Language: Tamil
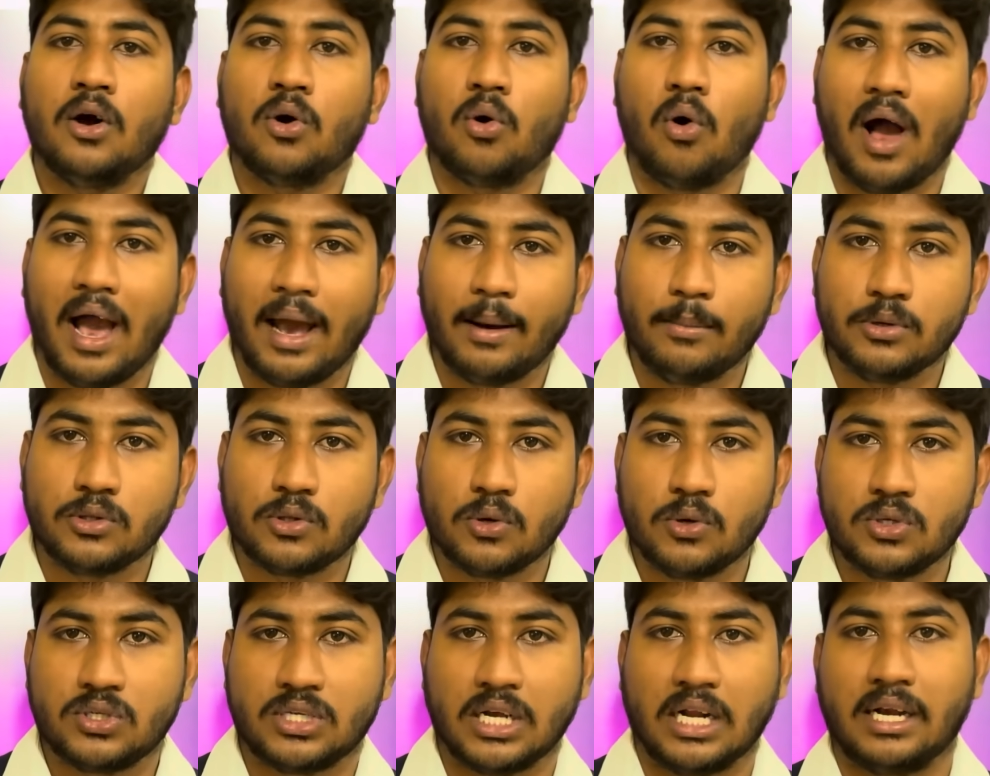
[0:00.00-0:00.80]

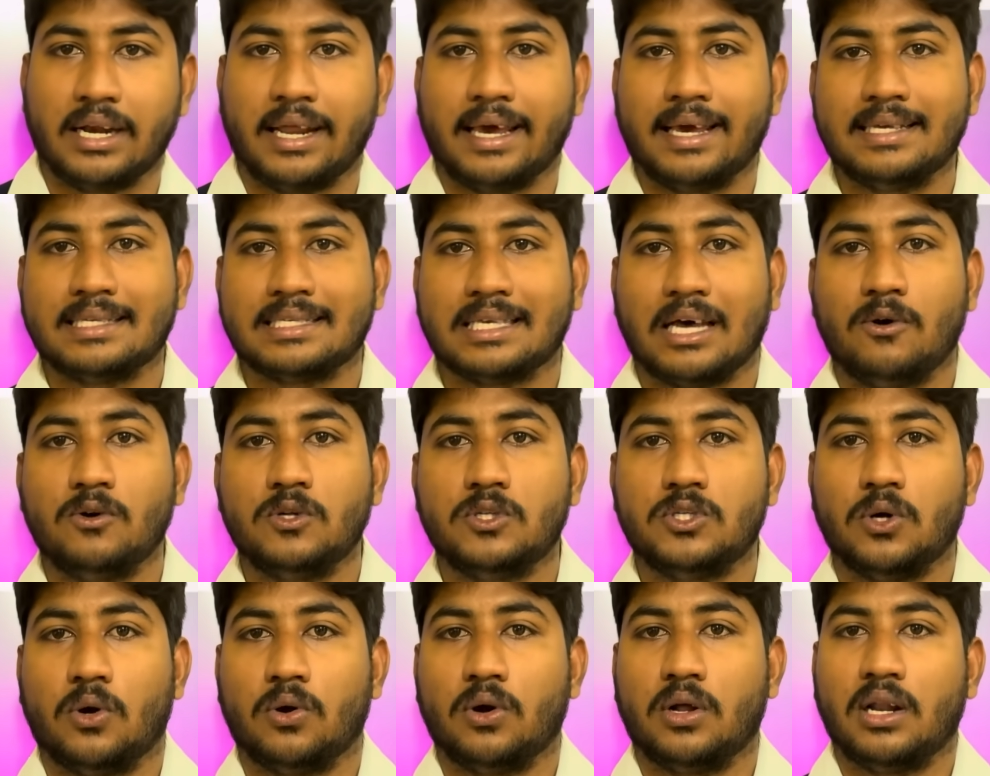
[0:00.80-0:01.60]
கோயம்புத்தூர் சென்னை
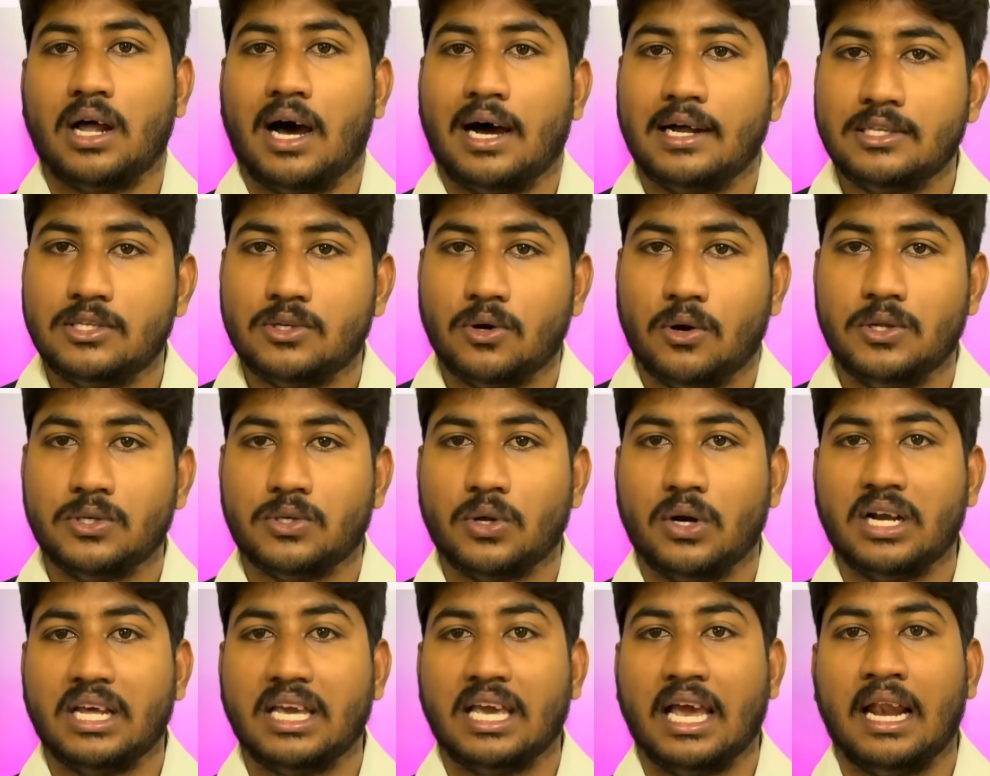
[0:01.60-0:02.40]
சவுத் ஜோனு நார்த் ஜோனு
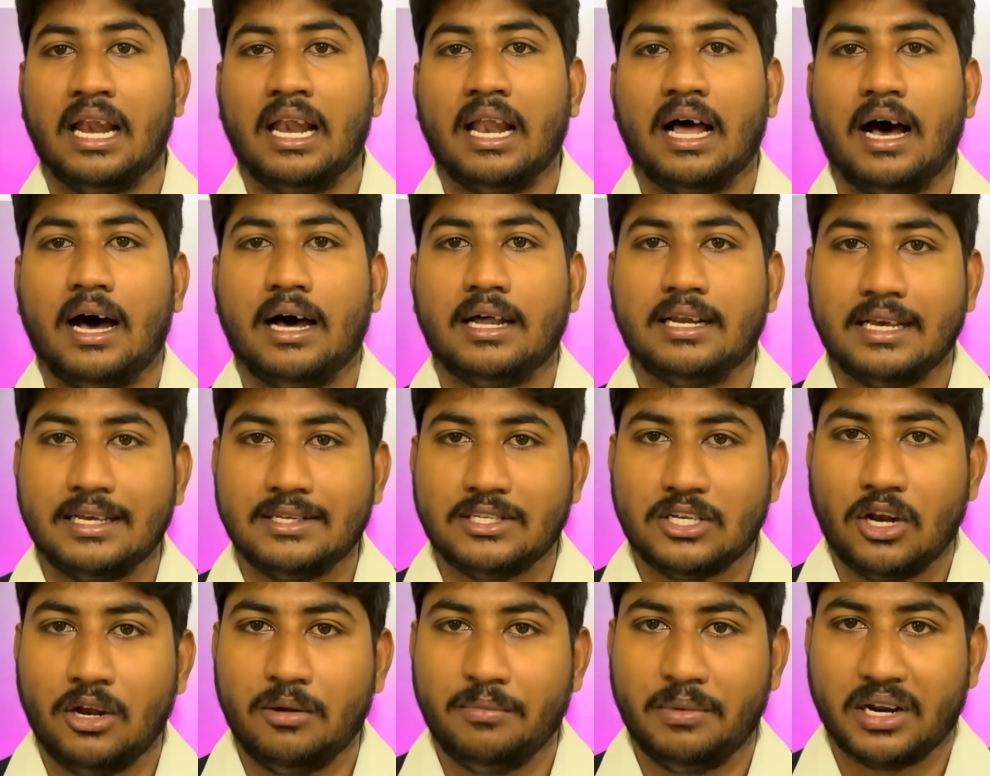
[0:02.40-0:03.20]
சொல்லிட்டு எல்லா
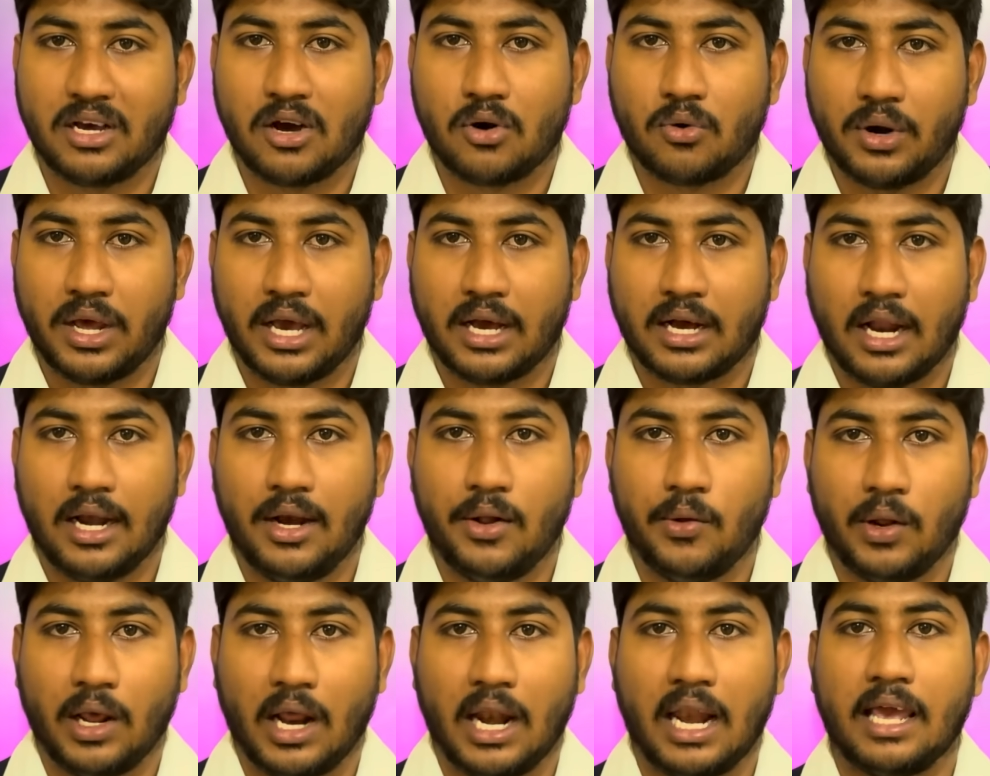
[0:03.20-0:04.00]
ரீஜியனிலும் இருக்கக்கூடிய
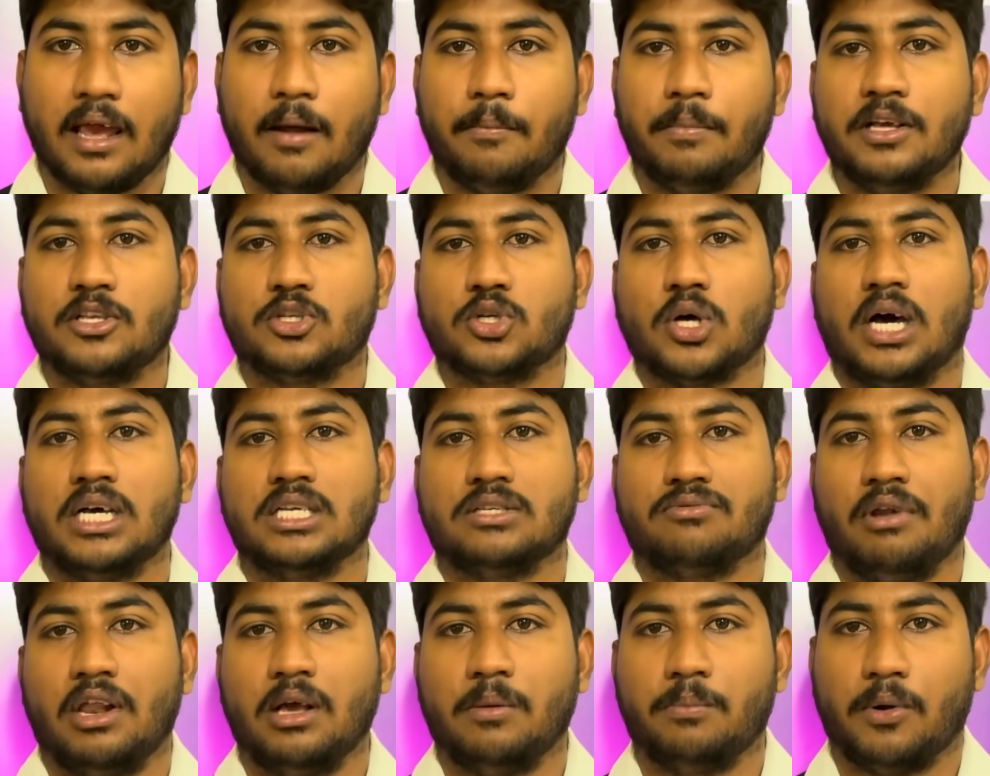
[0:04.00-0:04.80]
கல்லூரிகளில் எப்படி
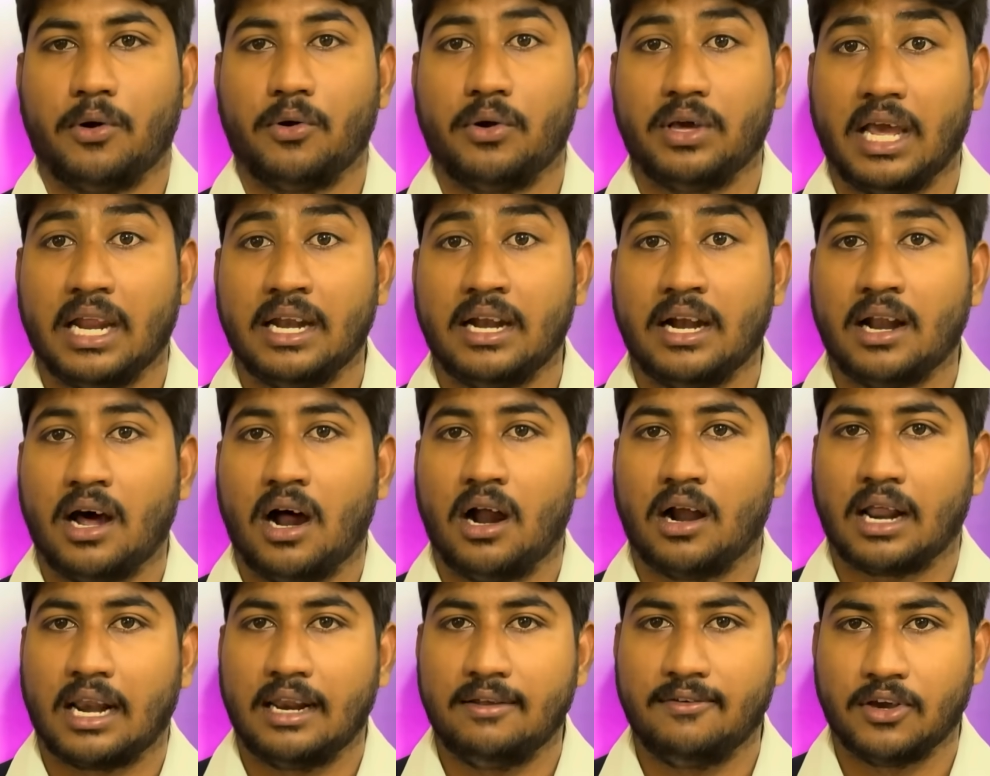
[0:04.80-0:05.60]
சாய்ஸ் ஃபில்லிங் பண்ணணும் என்னென்ன
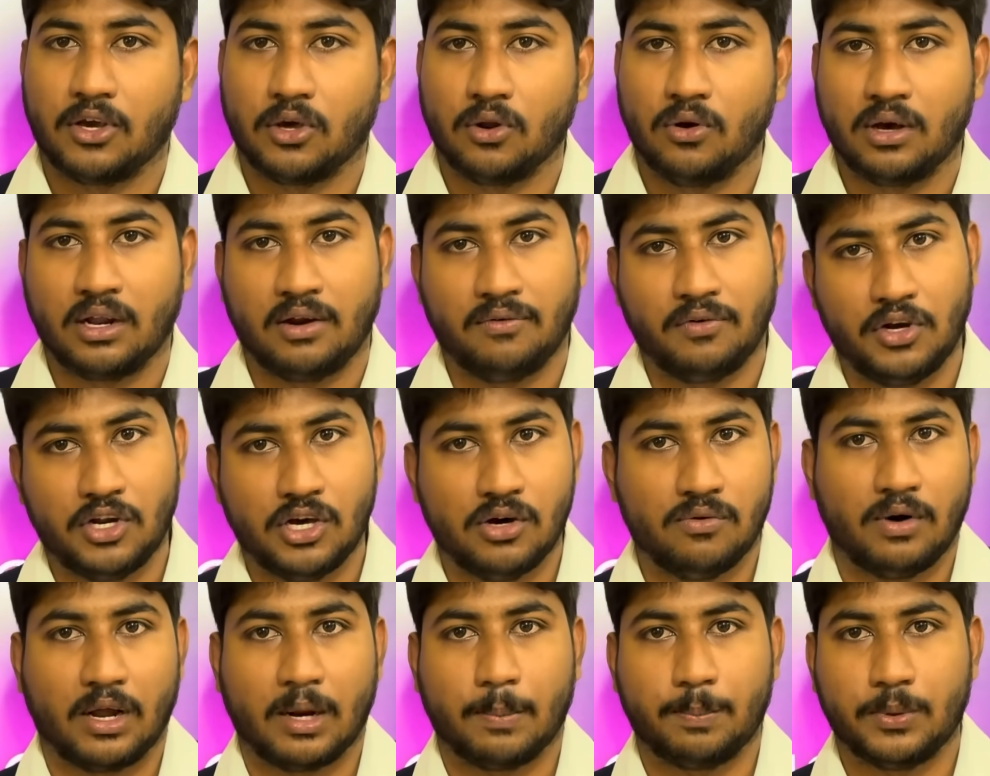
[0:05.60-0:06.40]
ஆர்டரில் வைக்கணுங்கிற
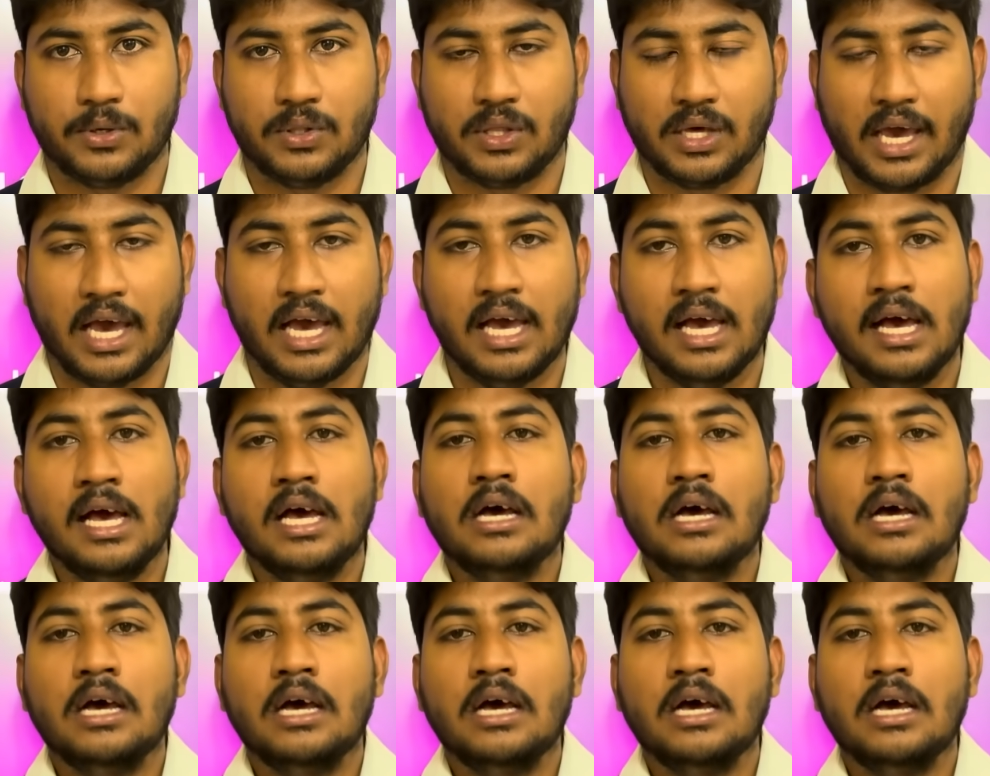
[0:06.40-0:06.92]
வீடியோ வரப்போதுங்க